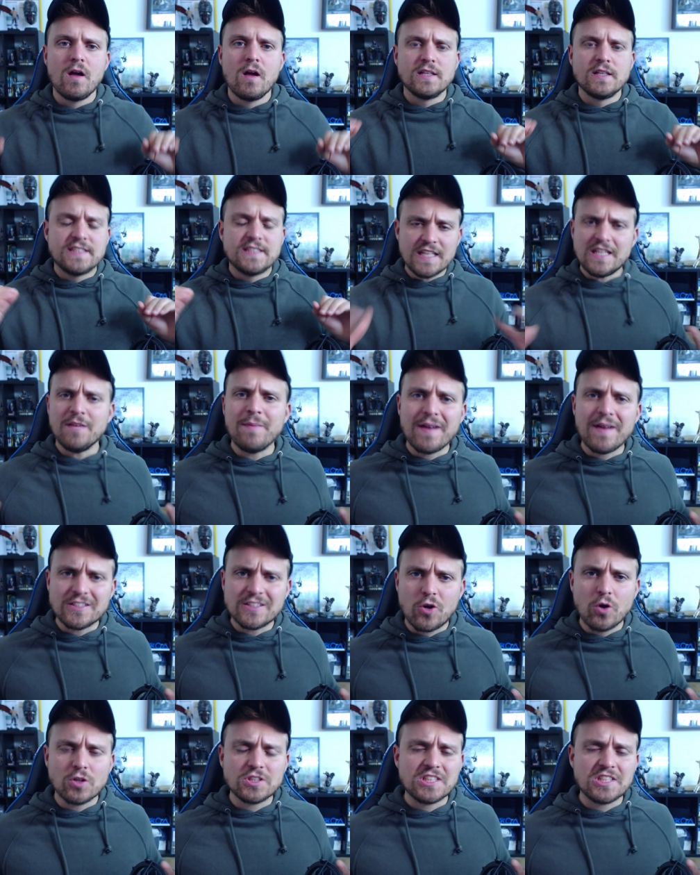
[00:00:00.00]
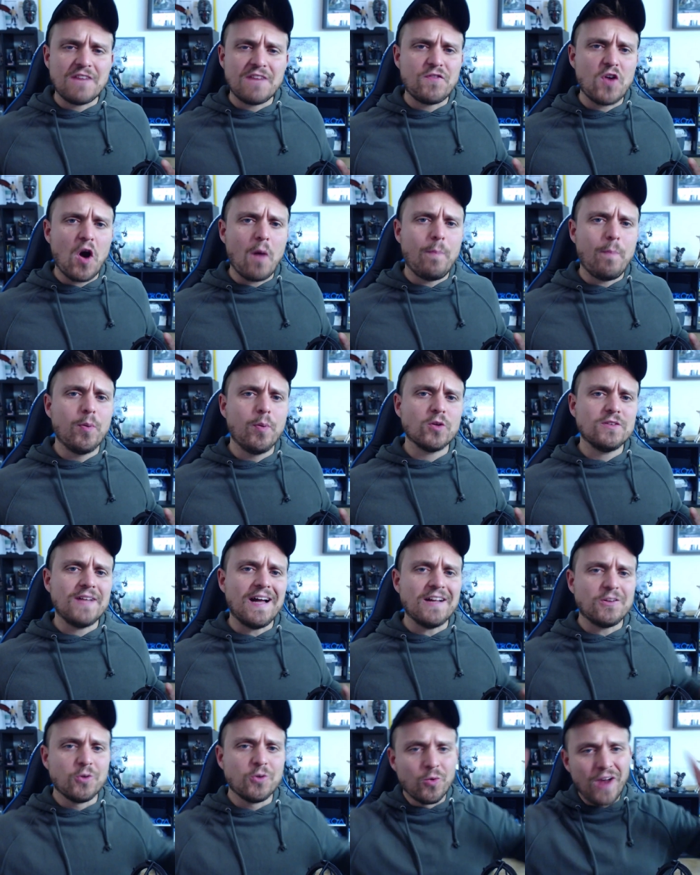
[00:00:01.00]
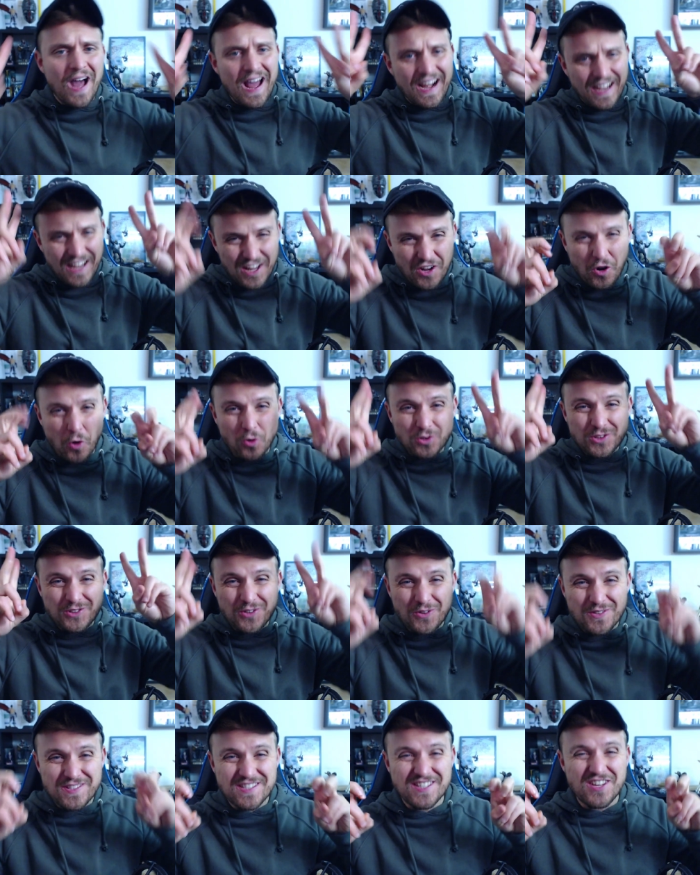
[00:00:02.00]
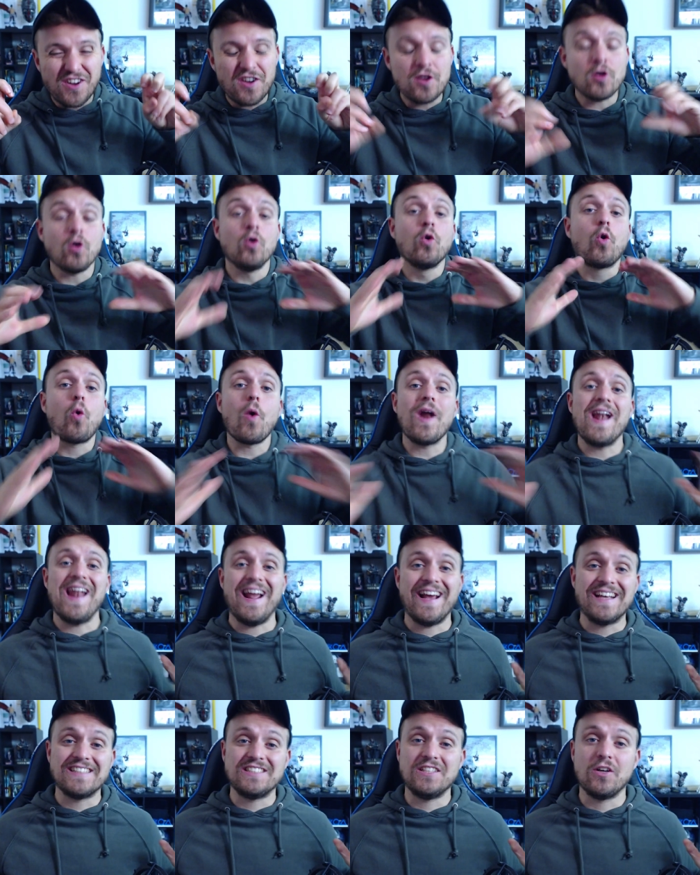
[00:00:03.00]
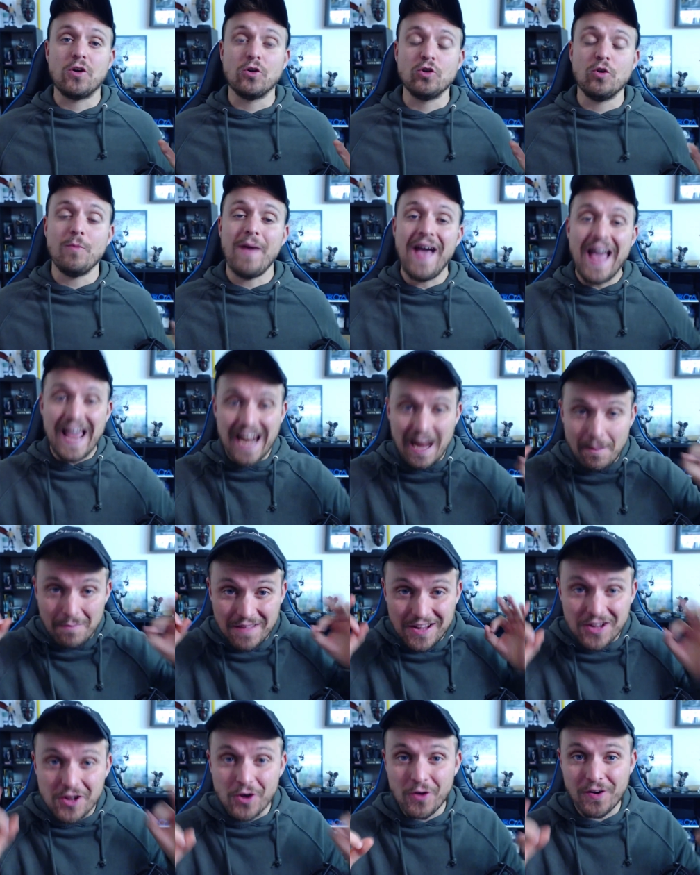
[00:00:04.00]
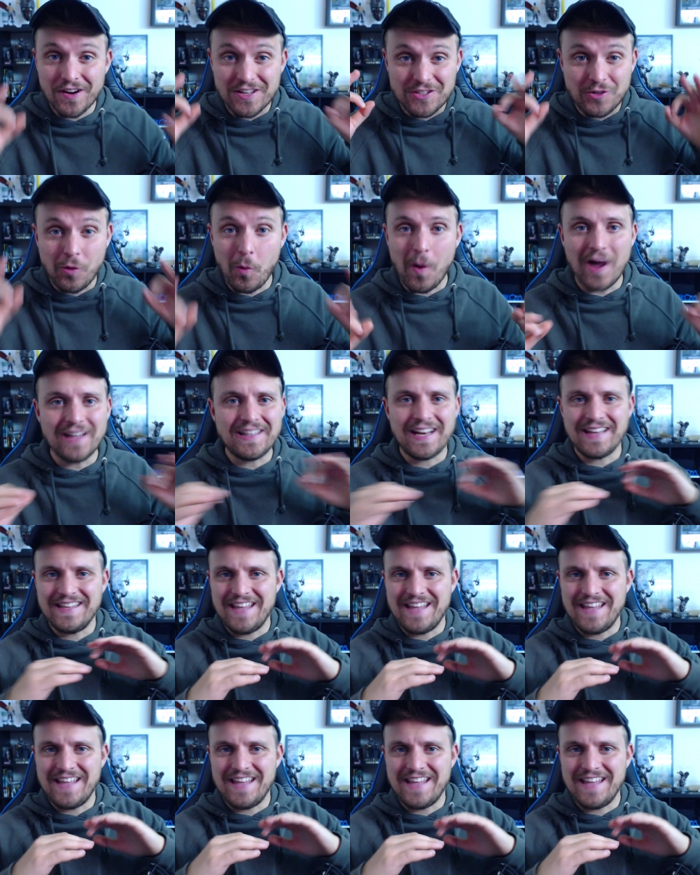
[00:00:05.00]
Settimana scorsa vi ho portato una ricostruzione con quella che secondo me è la migliore squadra di